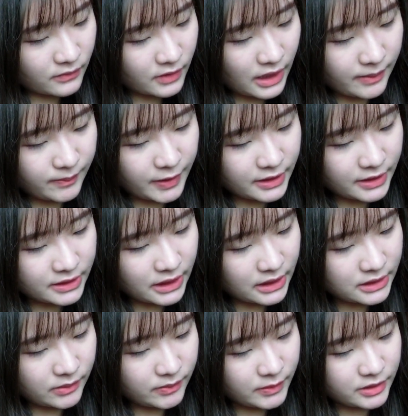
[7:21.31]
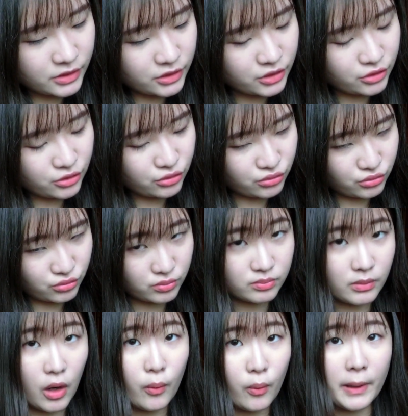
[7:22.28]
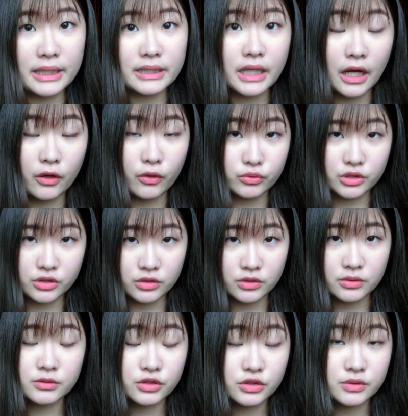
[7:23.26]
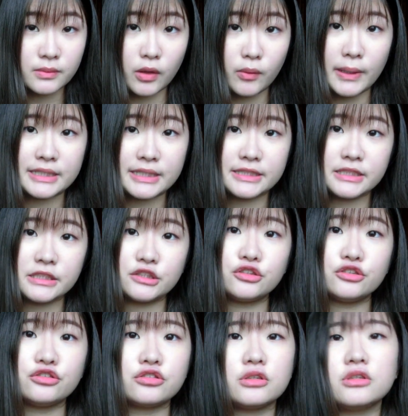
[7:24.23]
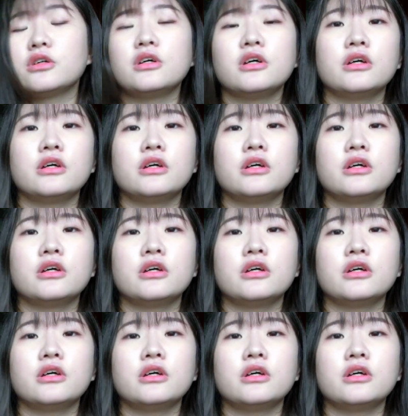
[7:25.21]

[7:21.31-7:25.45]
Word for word: 看评价上面是。毛蛮好的，就是毛蛮细致的。